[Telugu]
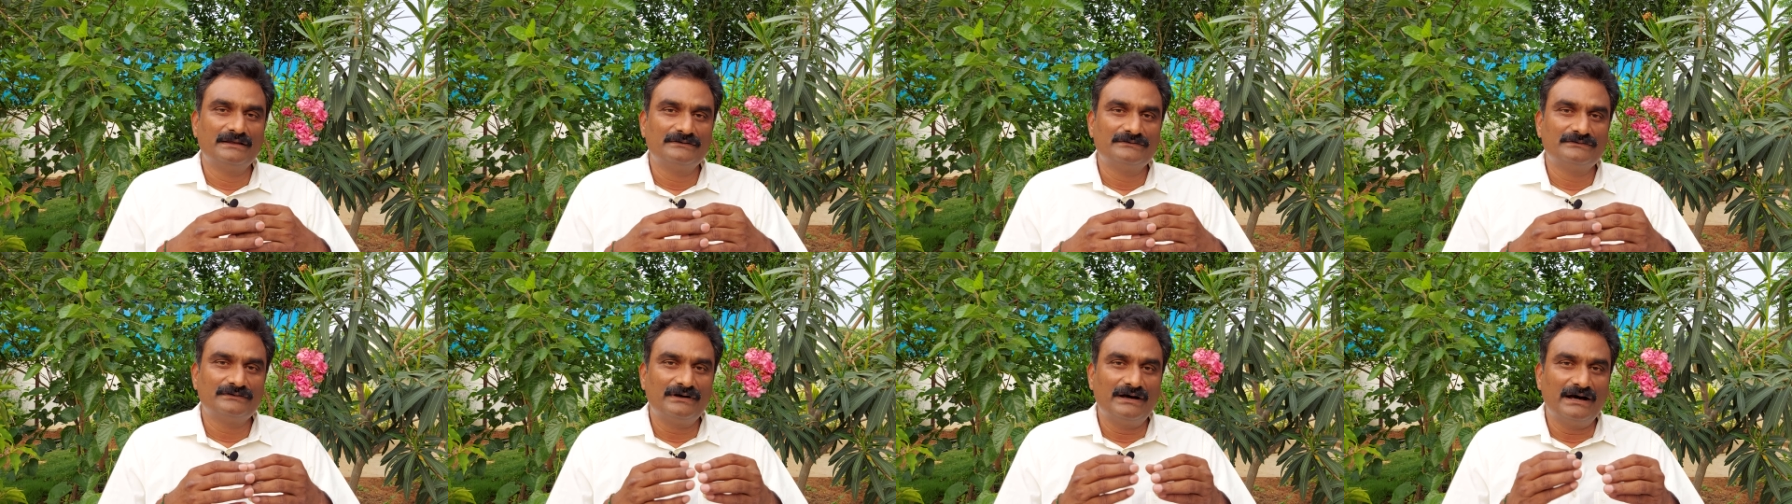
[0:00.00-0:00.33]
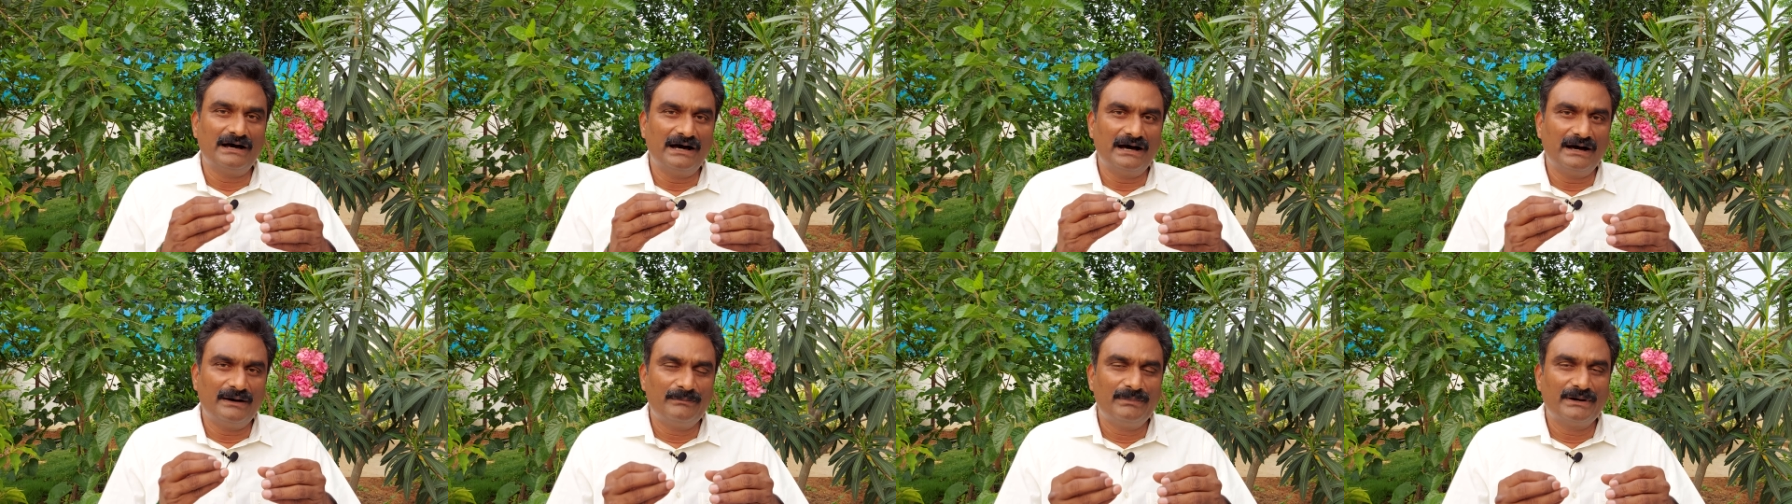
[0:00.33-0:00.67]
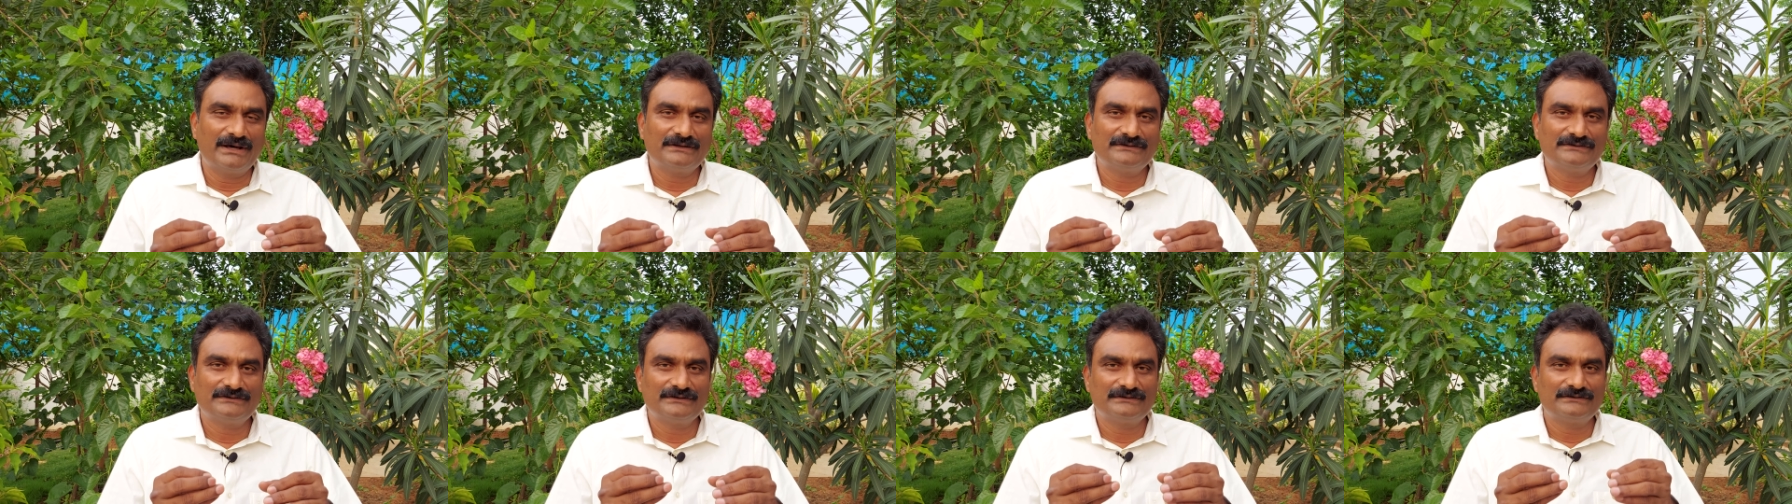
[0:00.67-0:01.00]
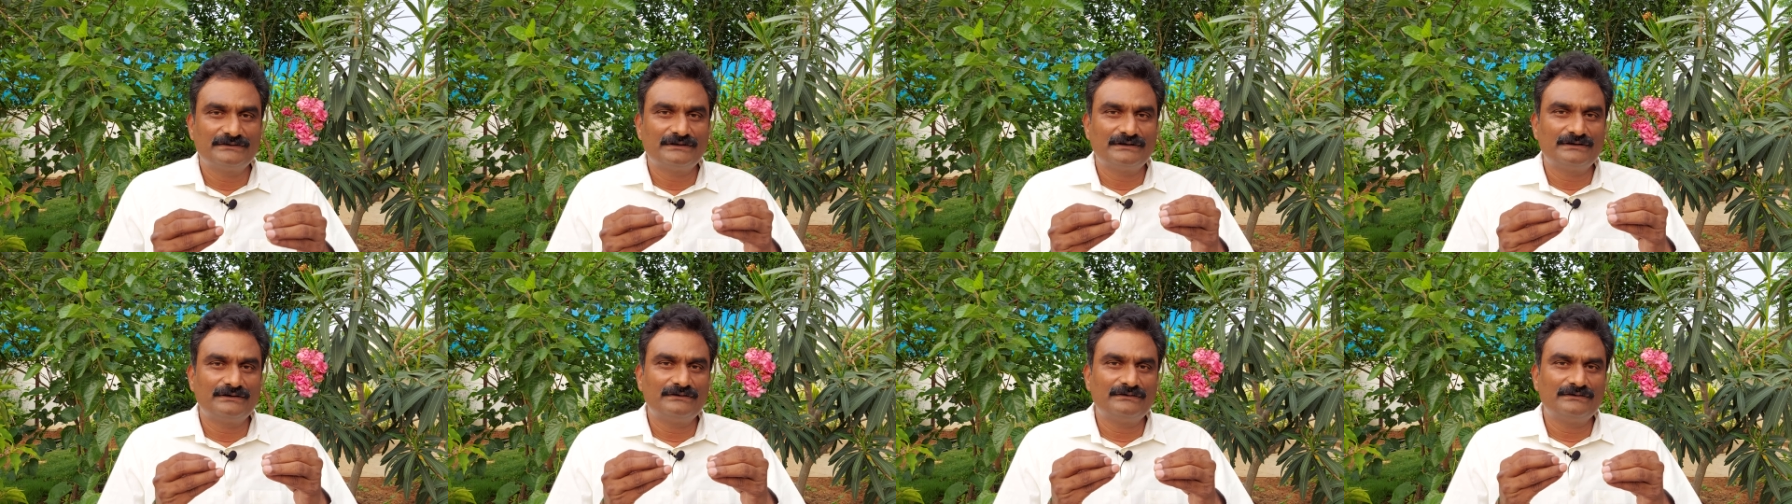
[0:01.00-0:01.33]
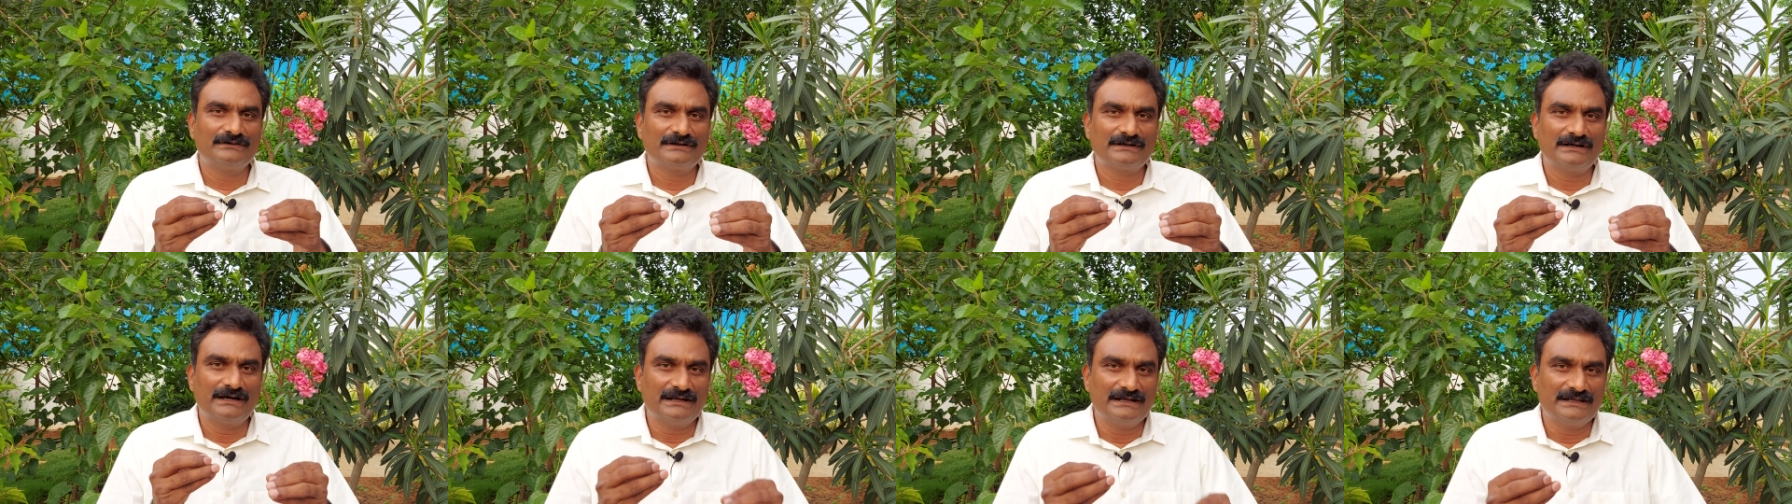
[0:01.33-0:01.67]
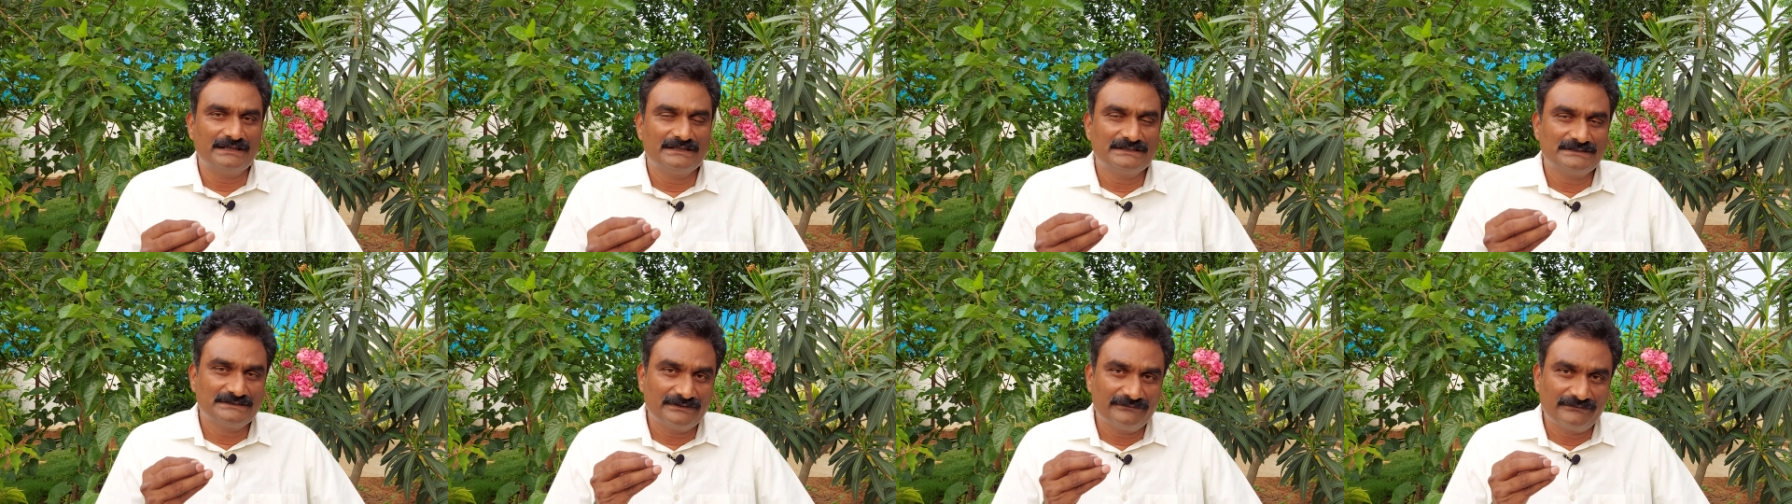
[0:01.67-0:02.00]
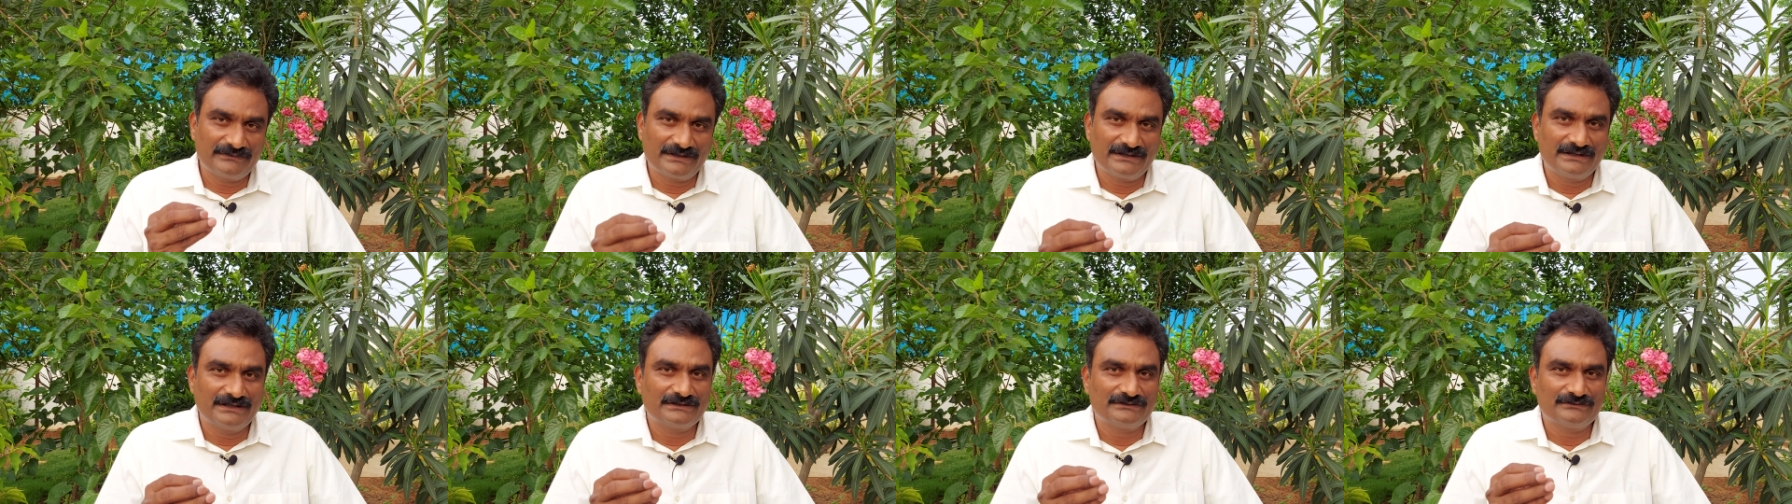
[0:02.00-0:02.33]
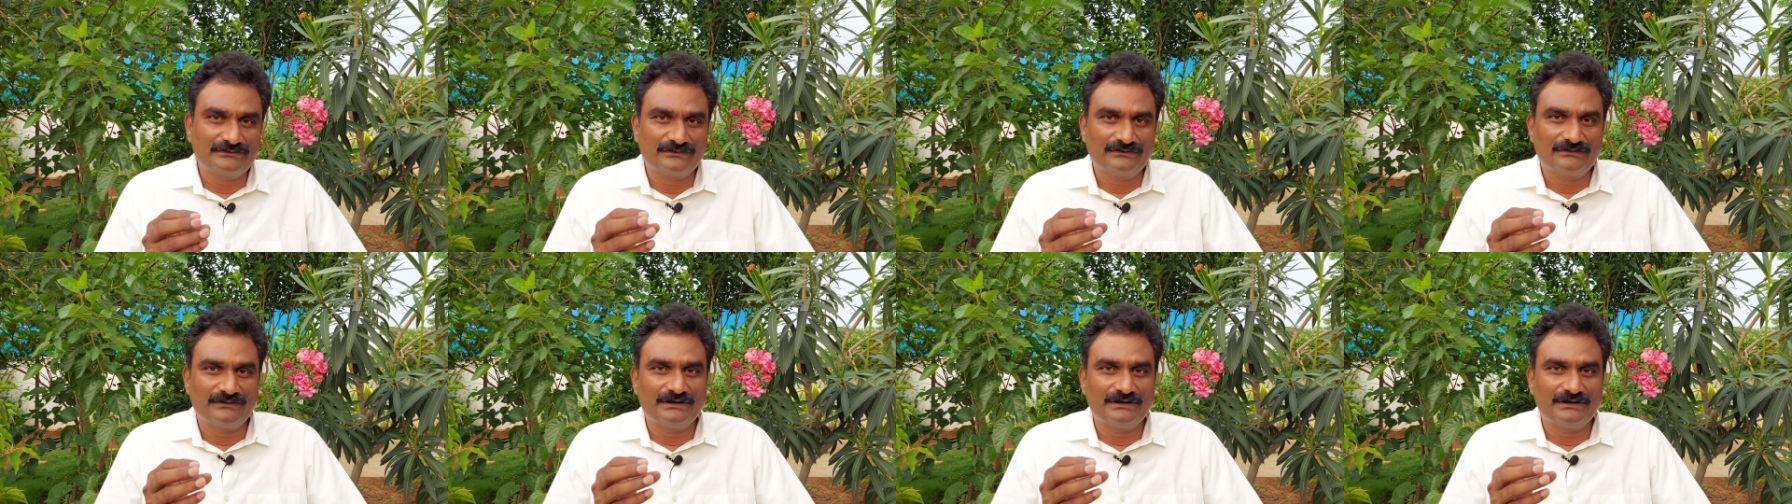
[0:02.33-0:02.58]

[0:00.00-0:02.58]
సో ఆ పరిస్థితుల్లో కనీస విఘ్నత